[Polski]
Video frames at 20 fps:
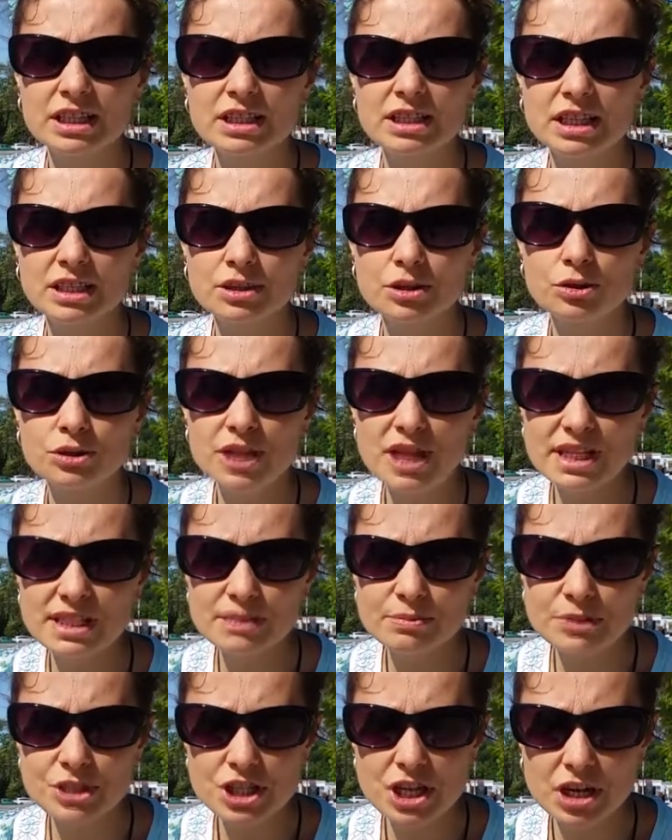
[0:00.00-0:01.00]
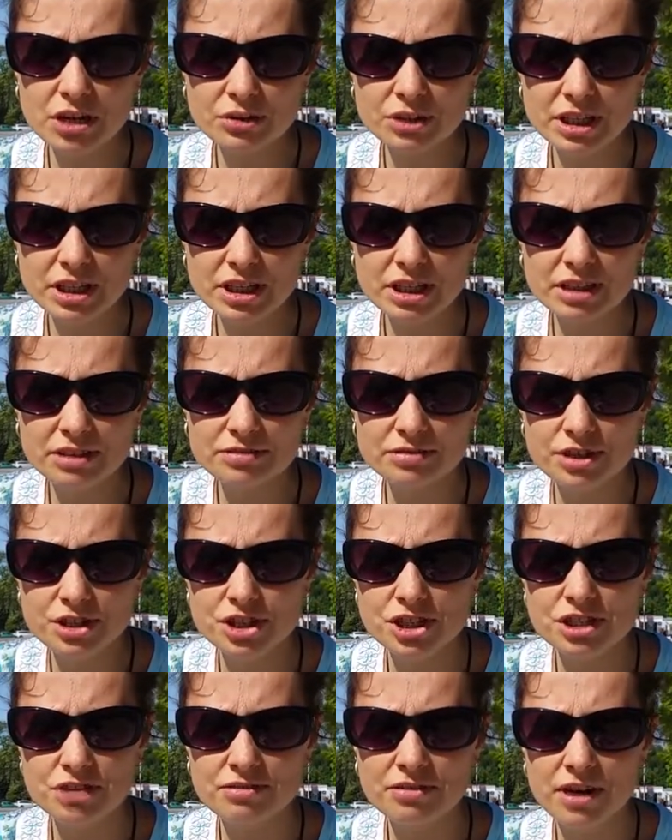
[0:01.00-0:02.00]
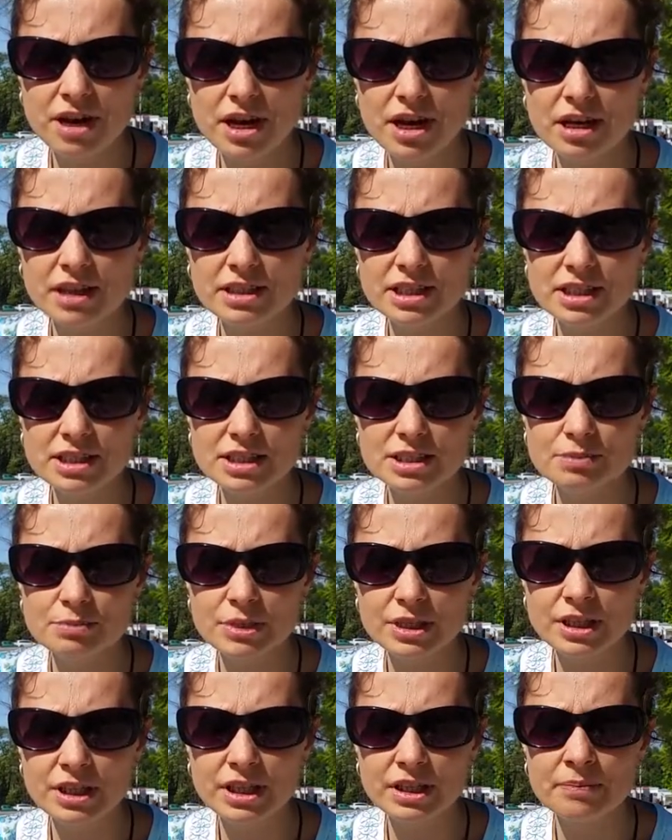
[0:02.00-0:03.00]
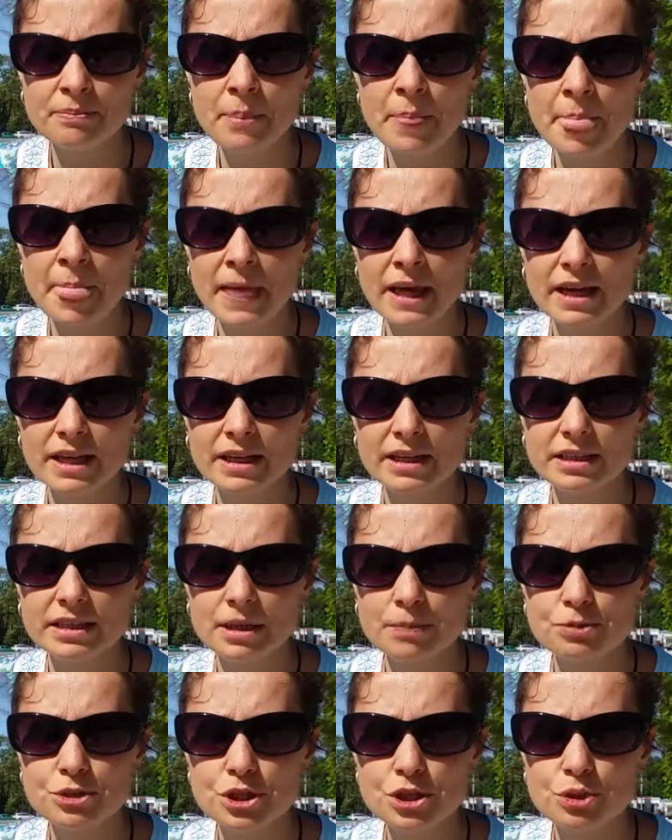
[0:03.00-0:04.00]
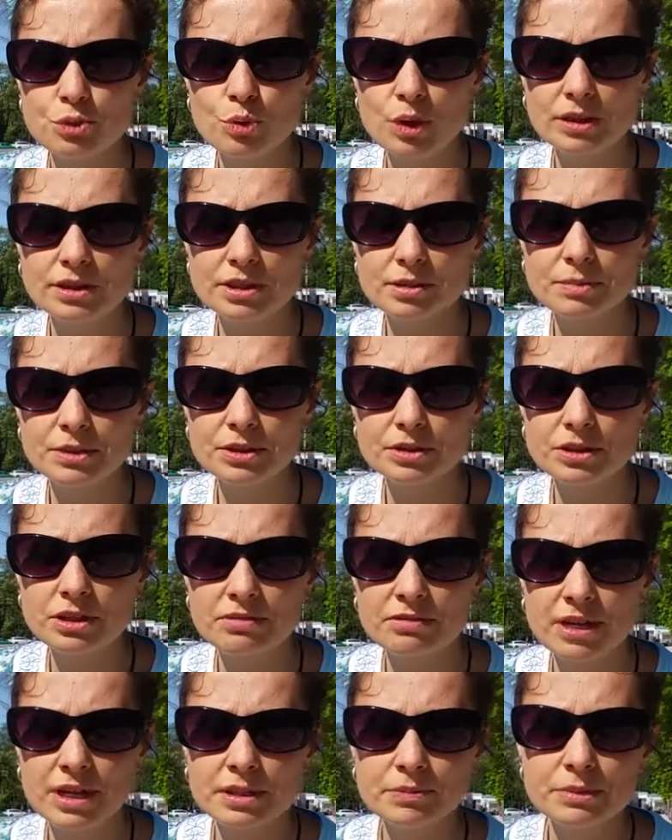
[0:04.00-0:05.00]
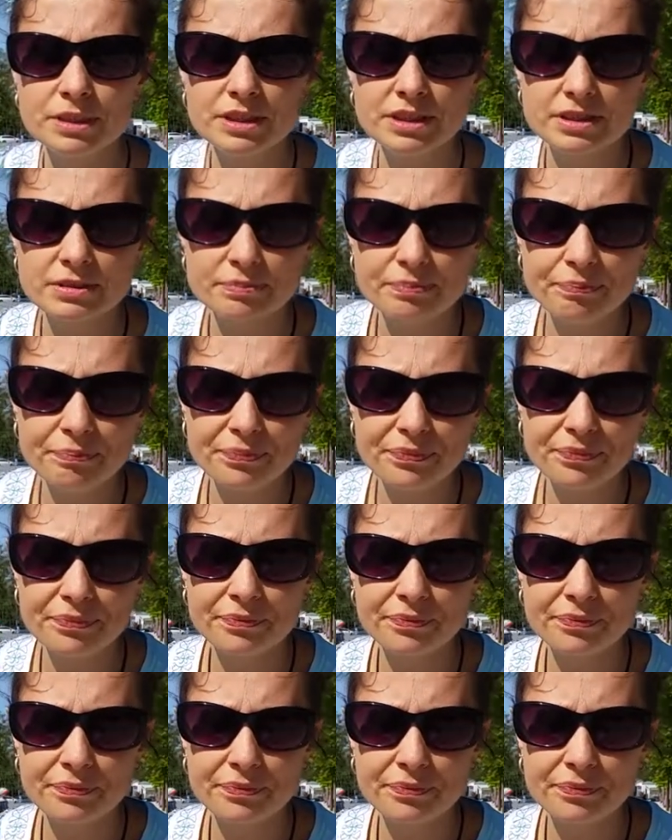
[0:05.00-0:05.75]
dlatego jedzmy zielone warzywa, jedzmy na przykład sobie dodawajmy mm,